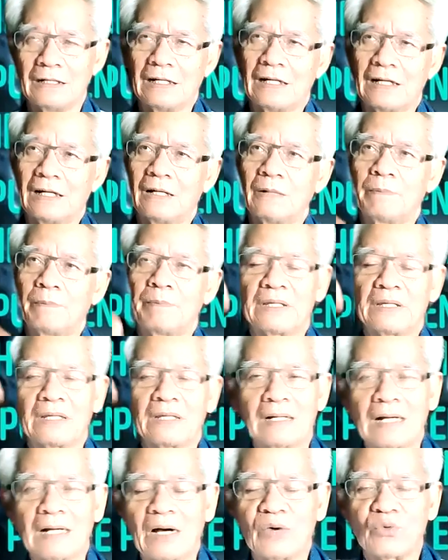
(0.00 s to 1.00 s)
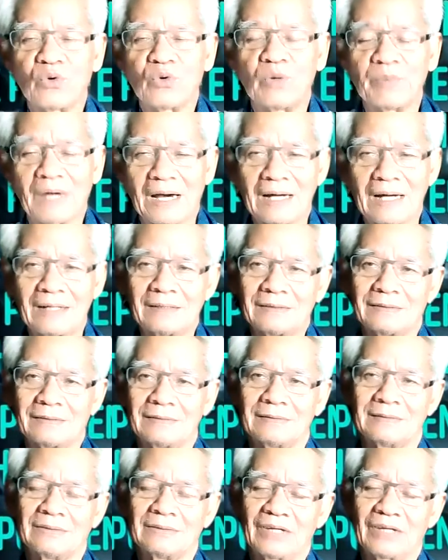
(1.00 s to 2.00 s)
นะไปกินข้าวร่วมกัน
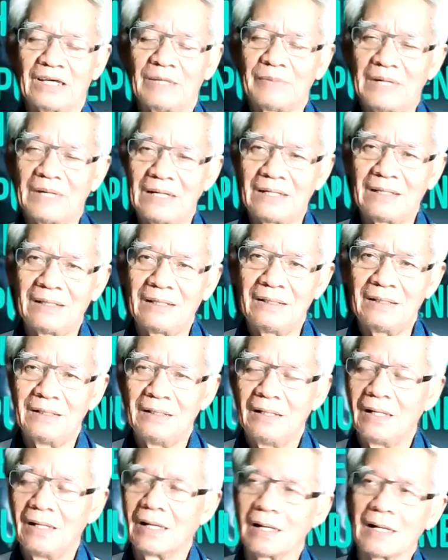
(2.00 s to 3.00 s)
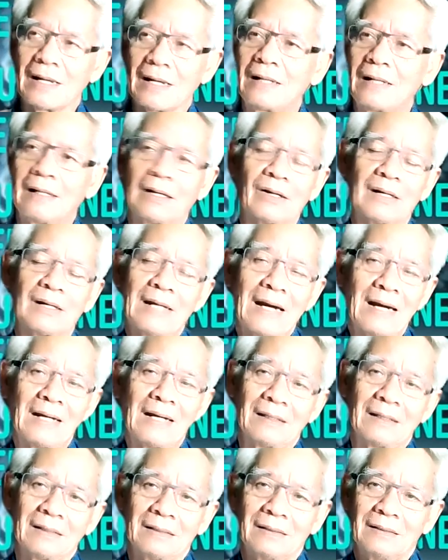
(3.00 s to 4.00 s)
โอเคไหมร้านไหนก็ได้
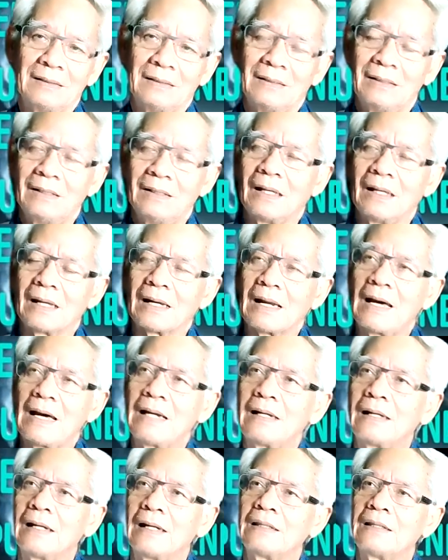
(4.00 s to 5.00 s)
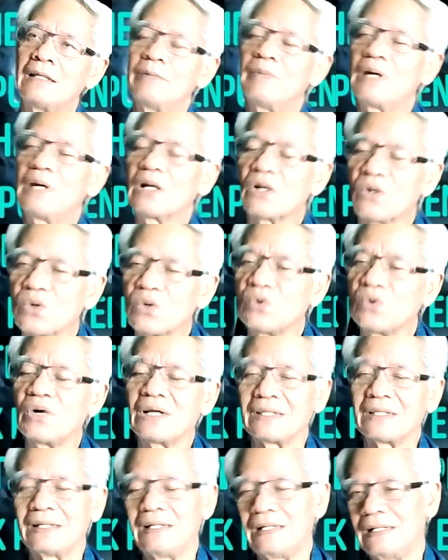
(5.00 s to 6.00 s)
ร้านไหนที่ไม่กลัว
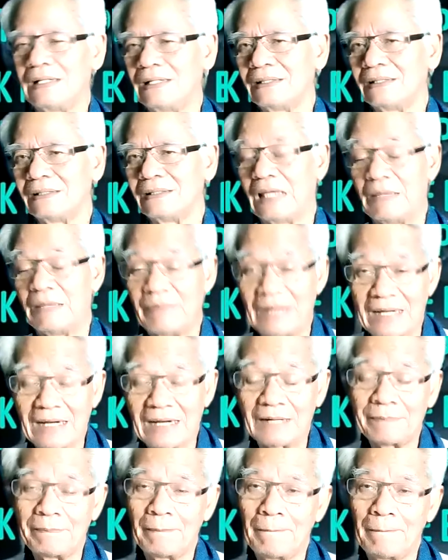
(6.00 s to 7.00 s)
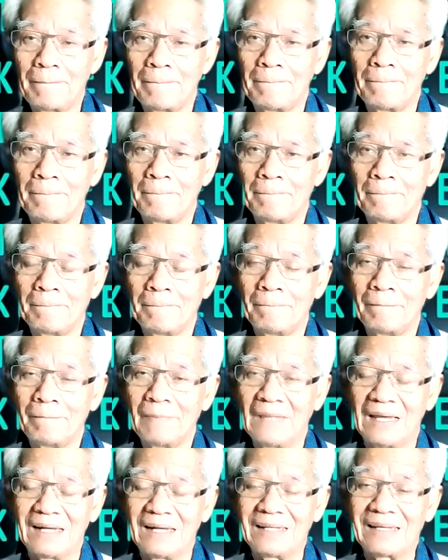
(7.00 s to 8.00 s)
ทีนี้ฮะเห็นไหมครับ
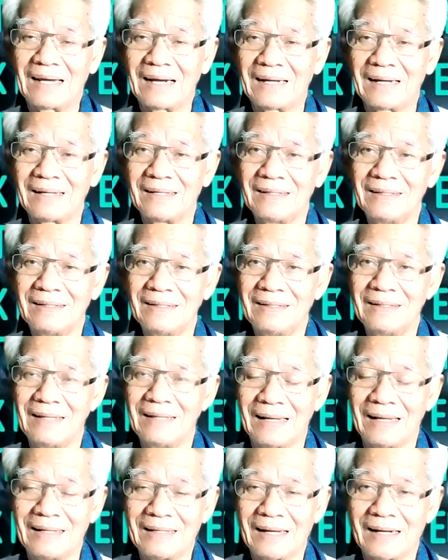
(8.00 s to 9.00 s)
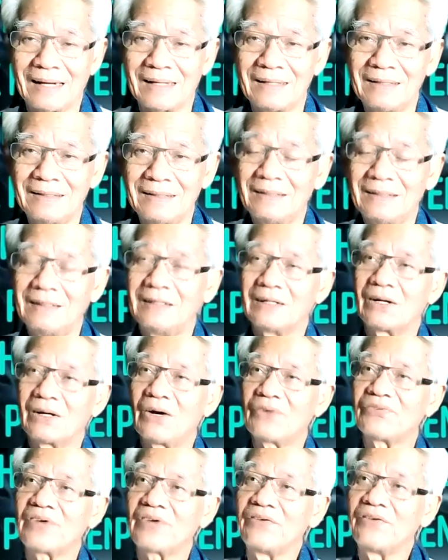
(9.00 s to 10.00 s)
เห็นหรือยัง เห็นหรือยัง ก็
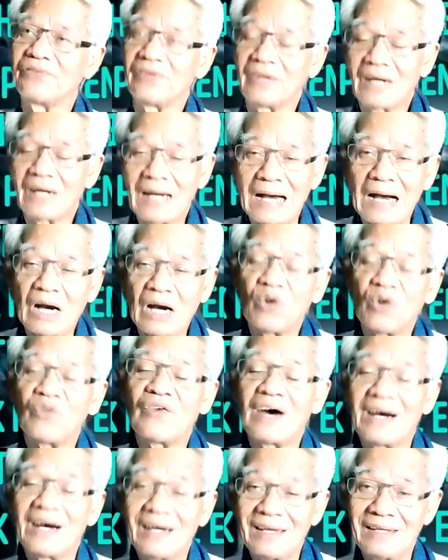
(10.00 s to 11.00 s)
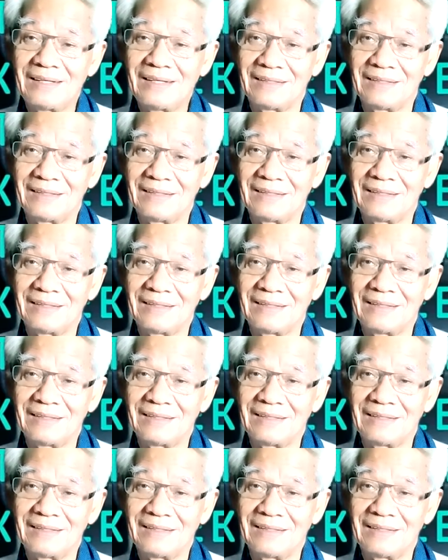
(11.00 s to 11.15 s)
ใส่สีขาวไว้